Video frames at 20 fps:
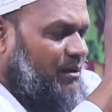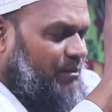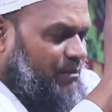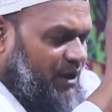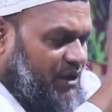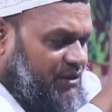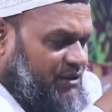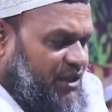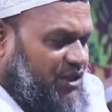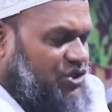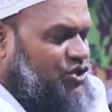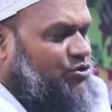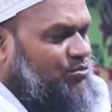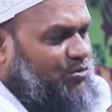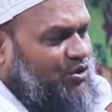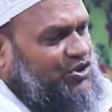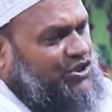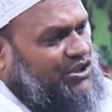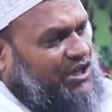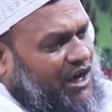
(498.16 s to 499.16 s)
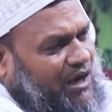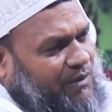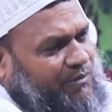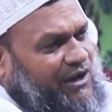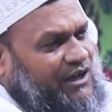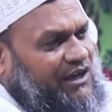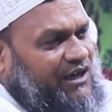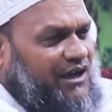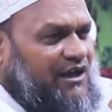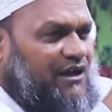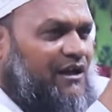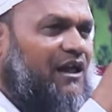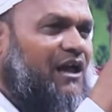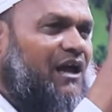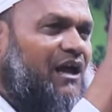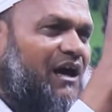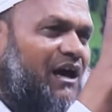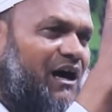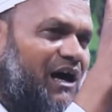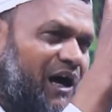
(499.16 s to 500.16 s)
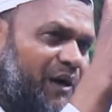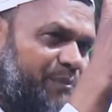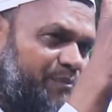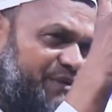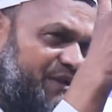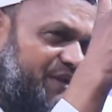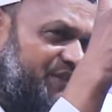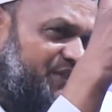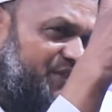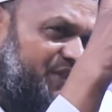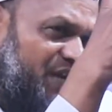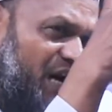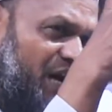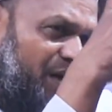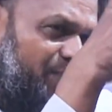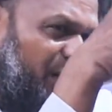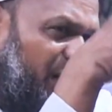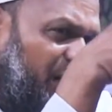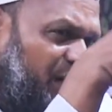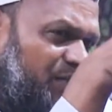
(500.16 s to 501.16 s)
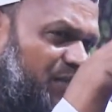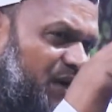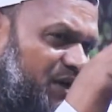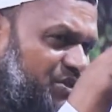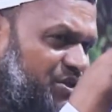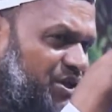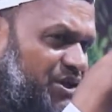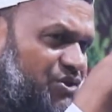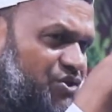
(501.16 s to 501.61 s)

মা সাবানা আপনি সাবান মাসে